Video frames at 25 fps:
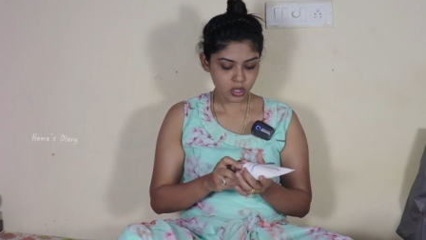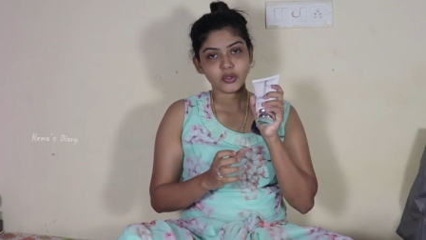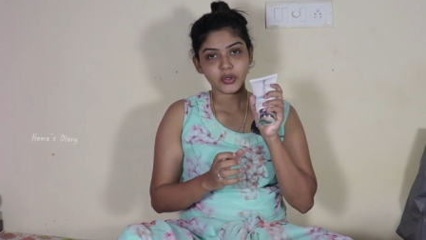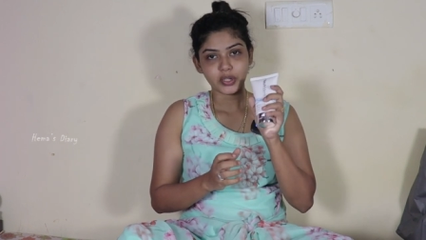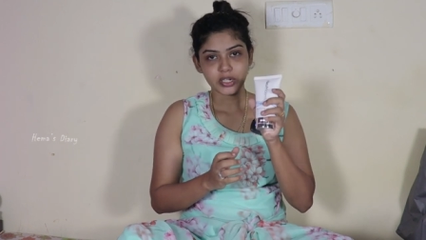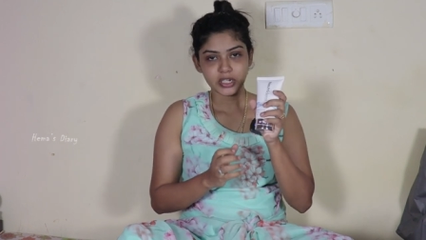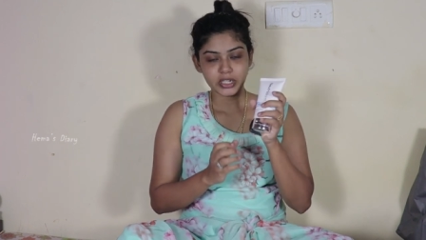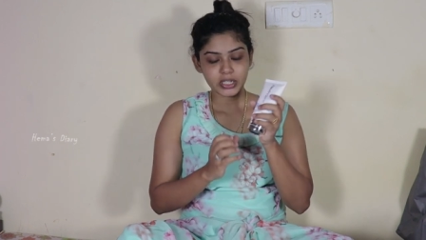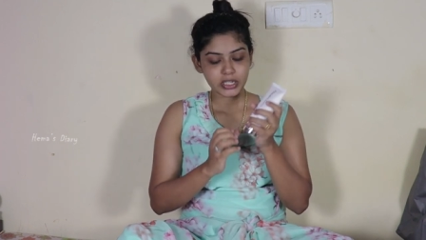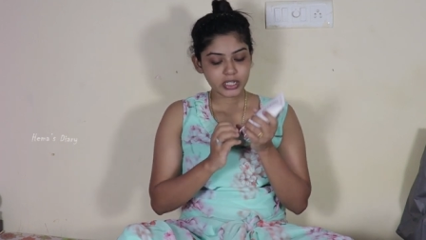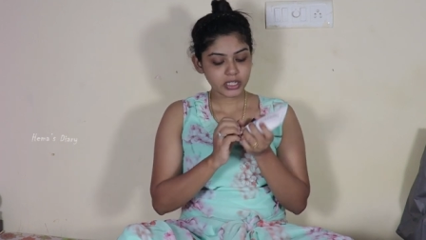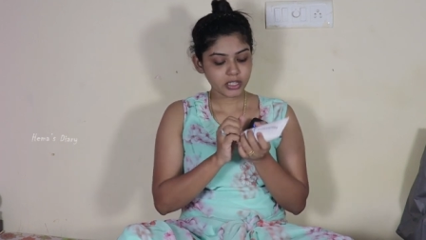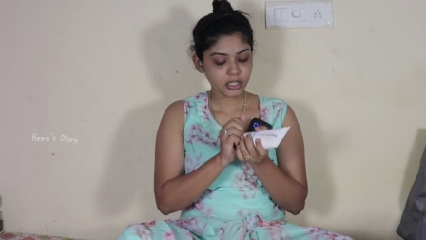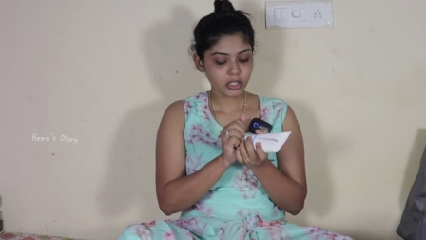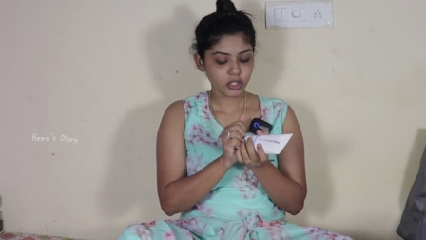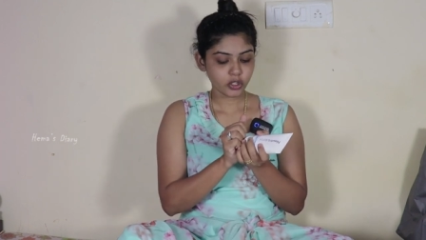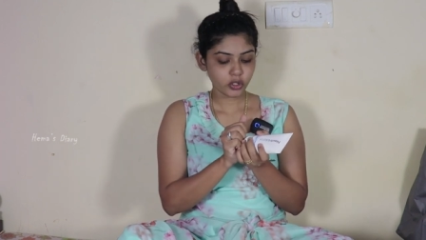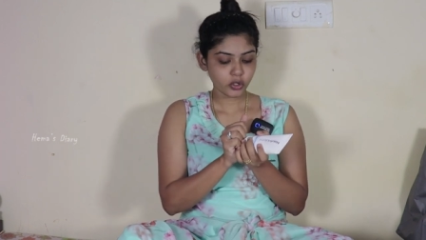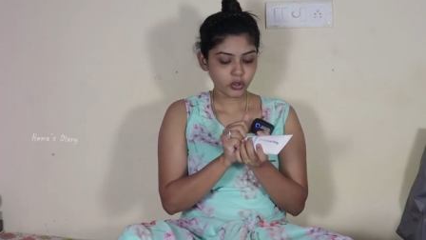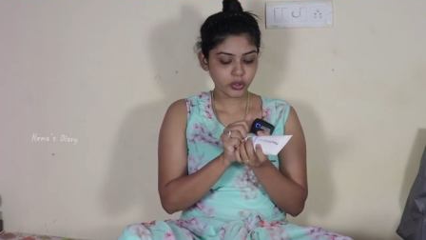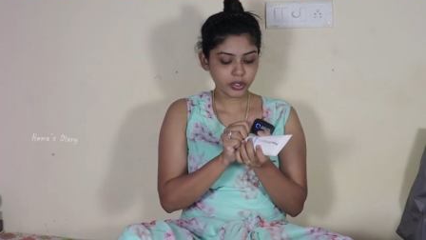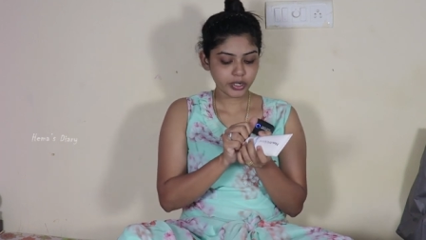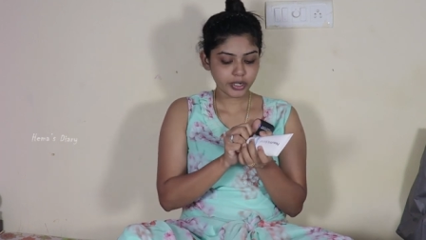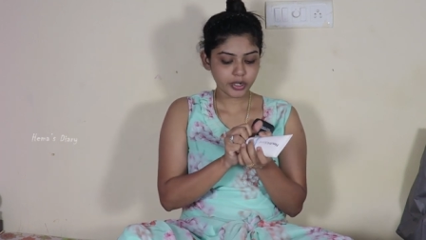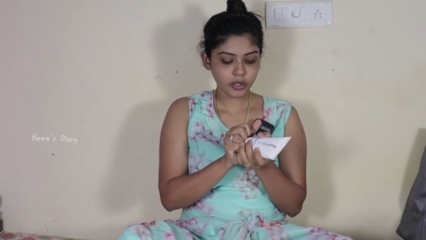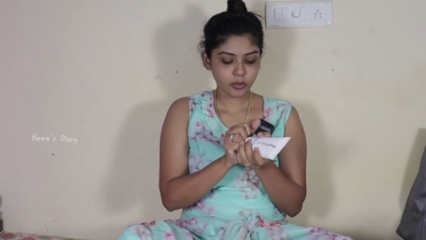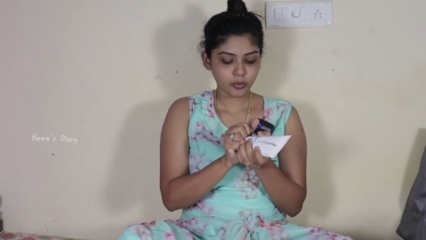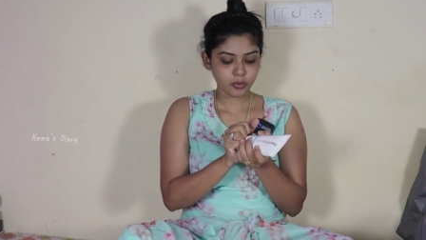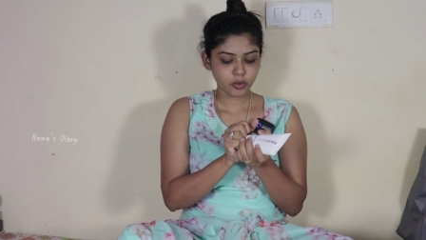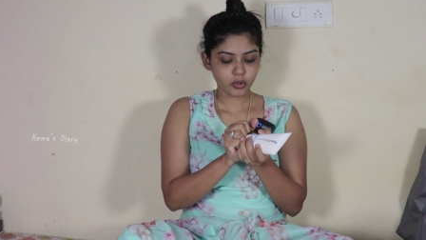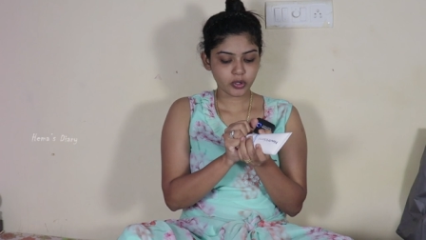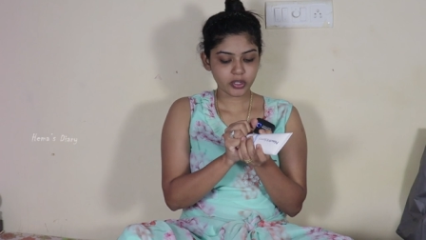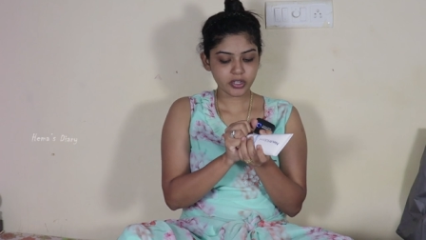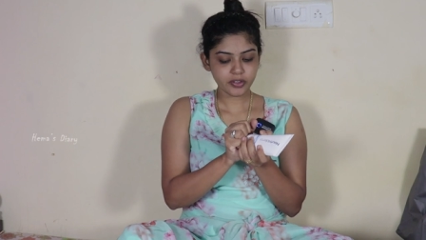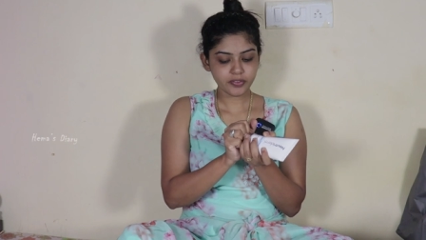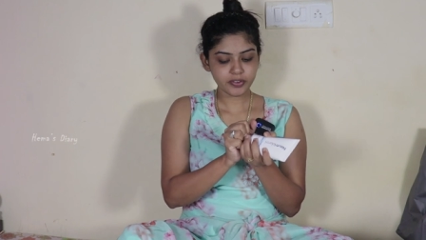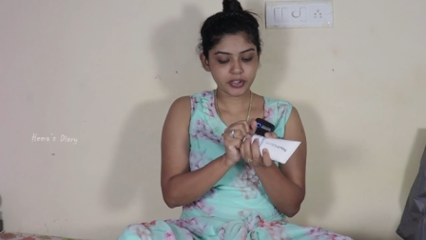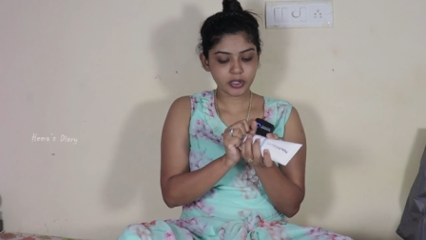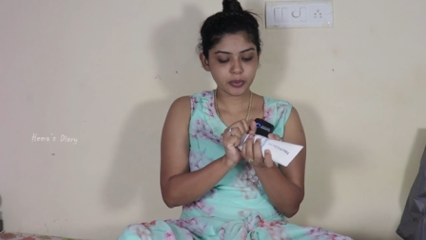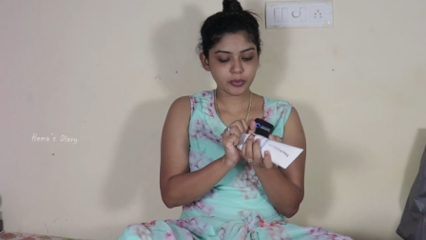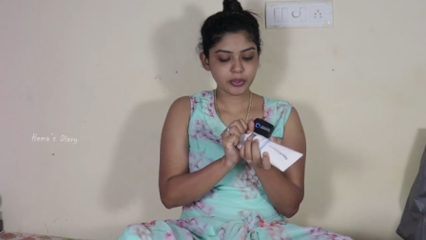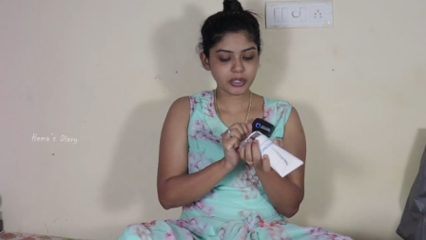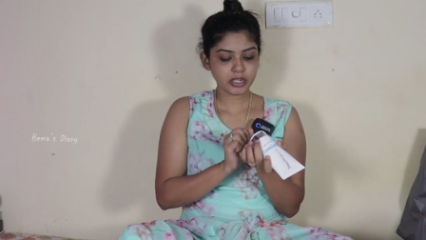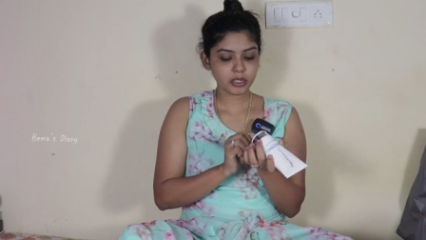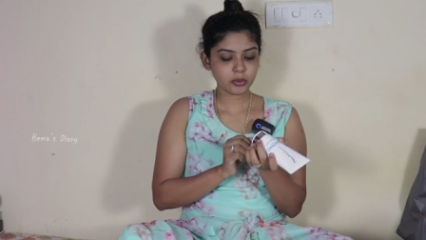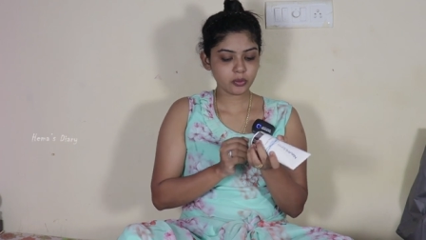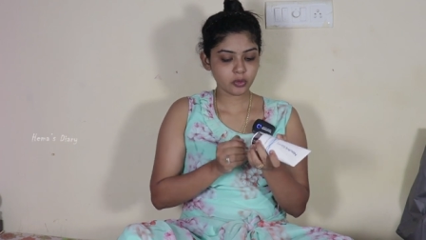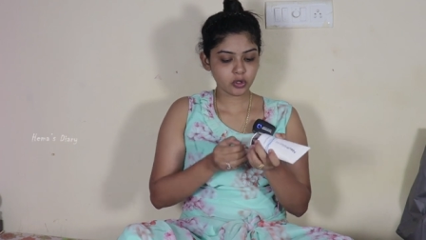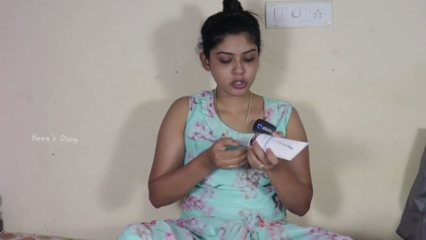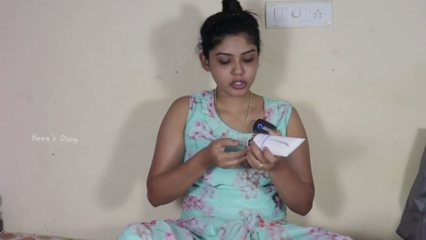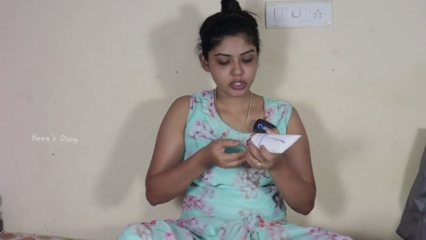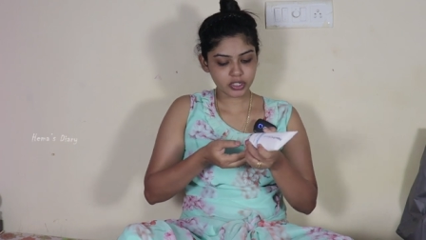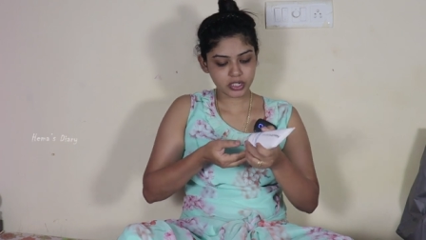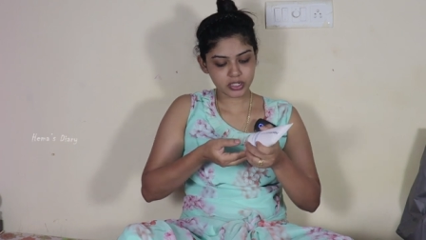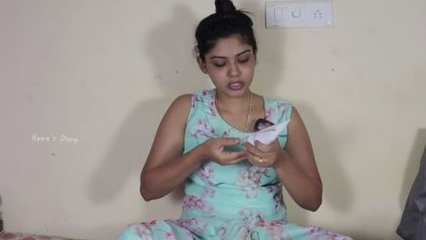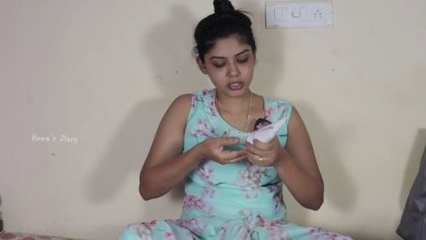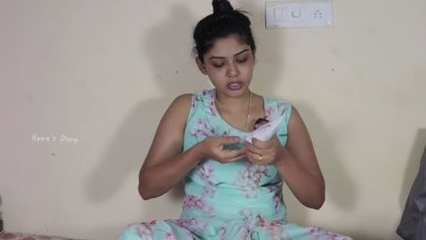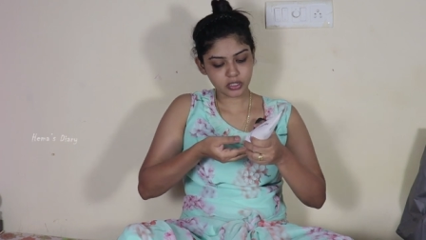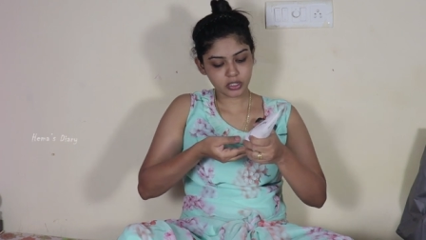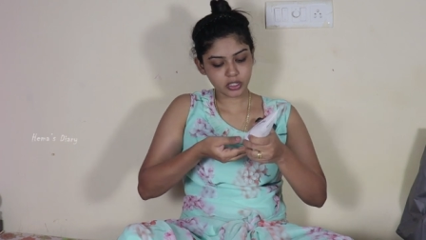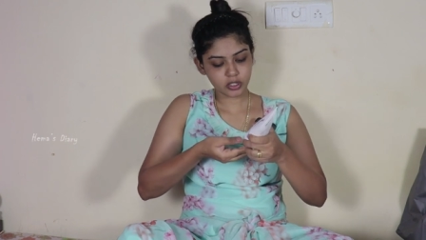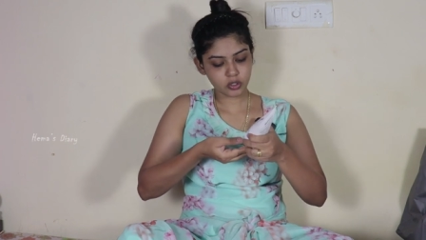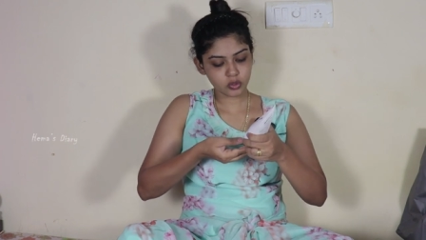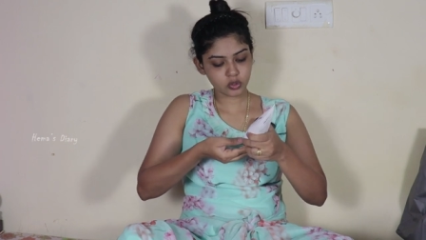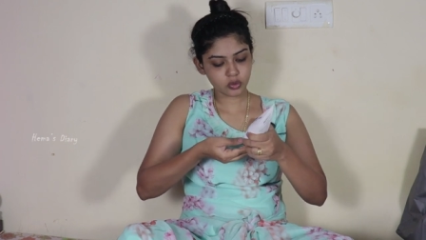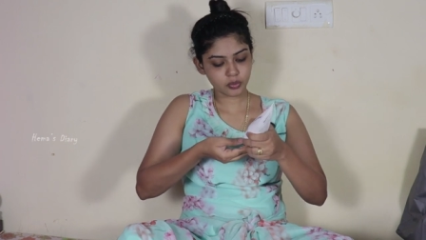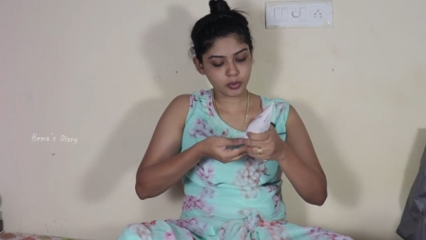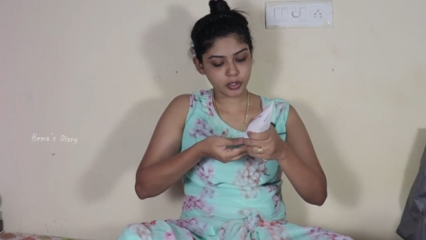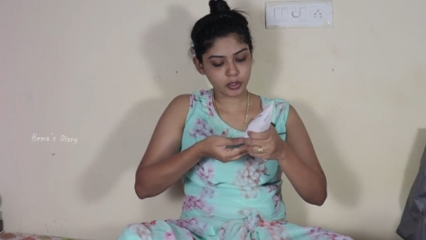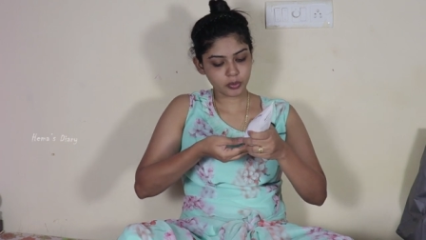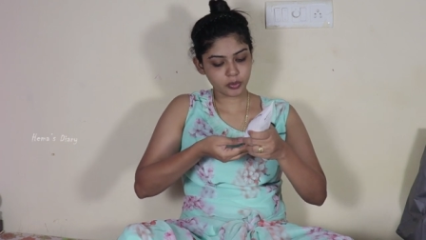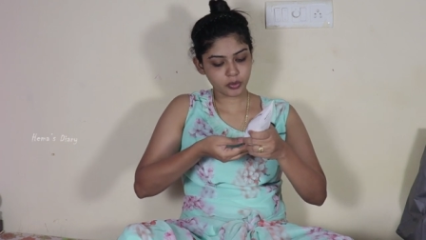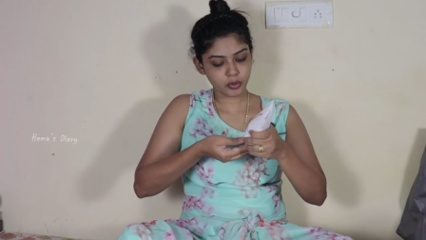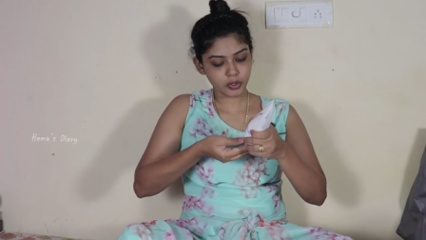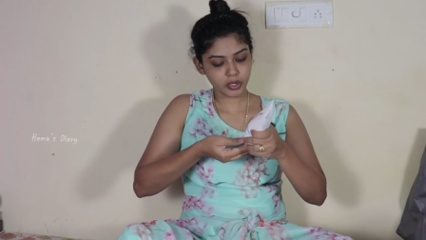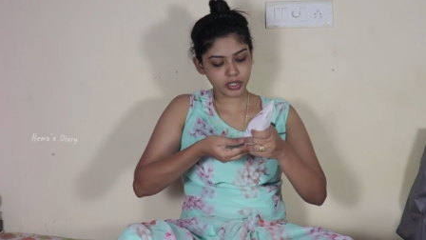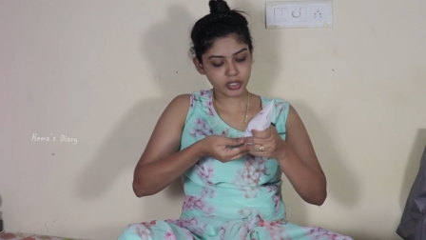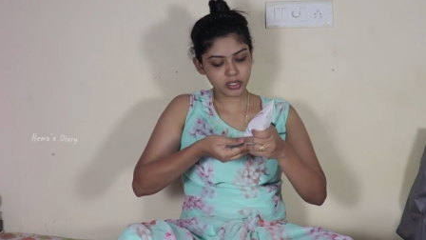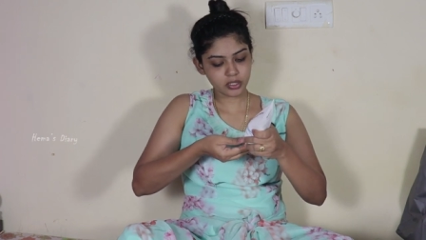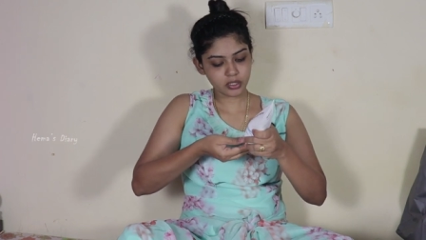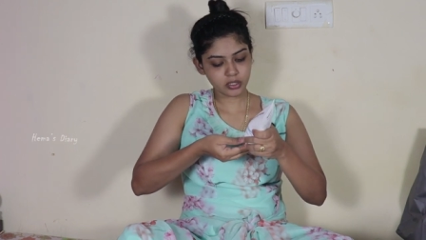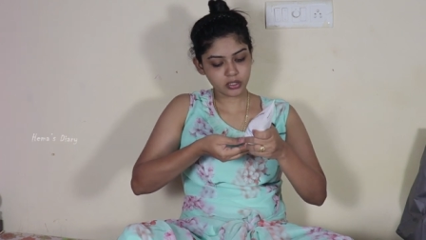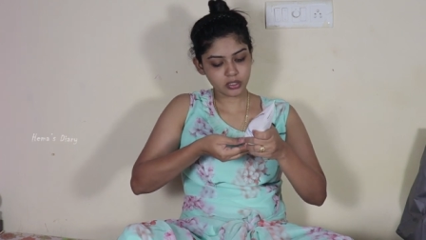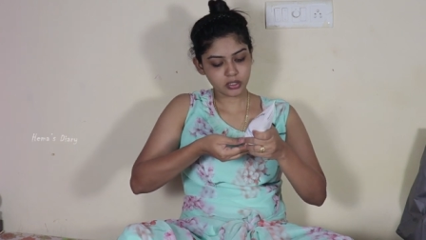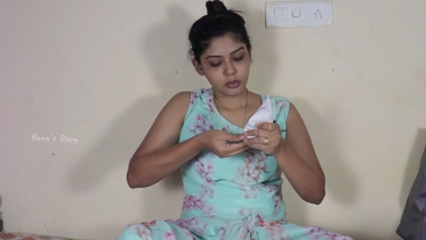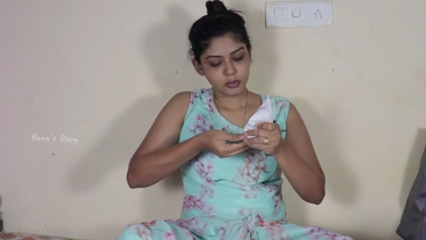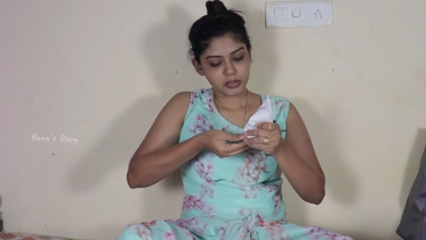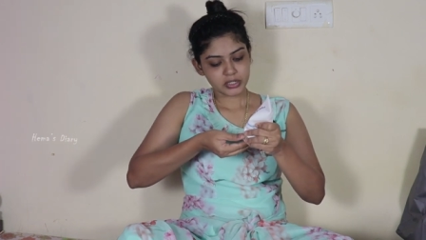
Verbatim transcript: ஸோ இன்றைக்கி இந்த நியூட்ரிடமோட விட்டமின் இ மாய்ச்சரைசர் தான் யூஸ் பண்ண போகிறேன்